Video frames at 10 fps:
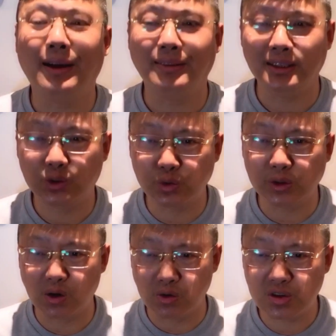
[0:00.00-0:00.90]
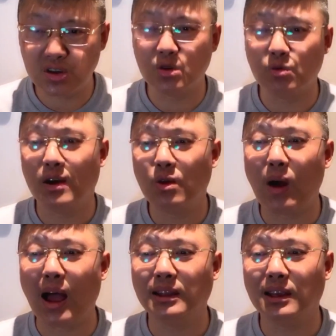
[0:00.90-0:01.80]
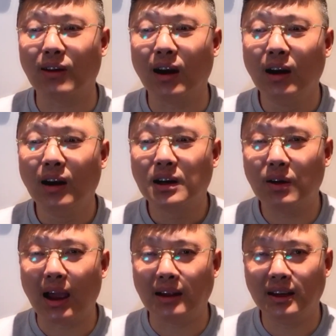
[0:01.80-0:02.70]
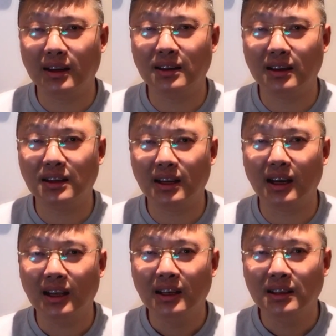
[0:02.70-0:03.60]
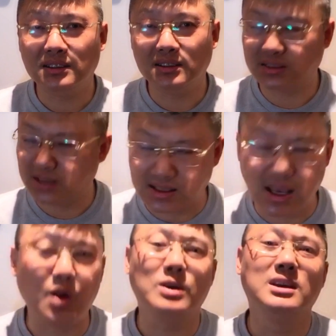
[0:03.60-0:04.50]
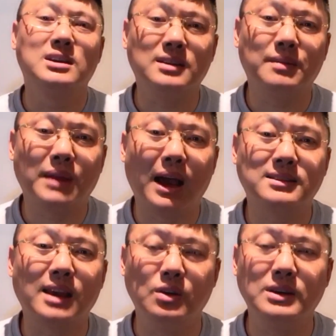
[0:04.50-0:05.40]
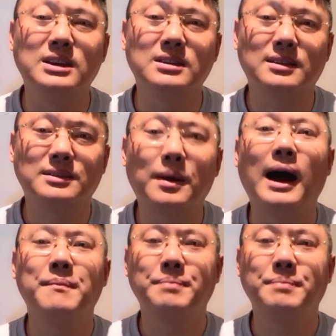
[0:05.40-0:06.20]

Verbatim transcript: 你去这有智有文化的地方，是吧？那个，这个，这个，呃，才才有意思啊，才有意思，是吧？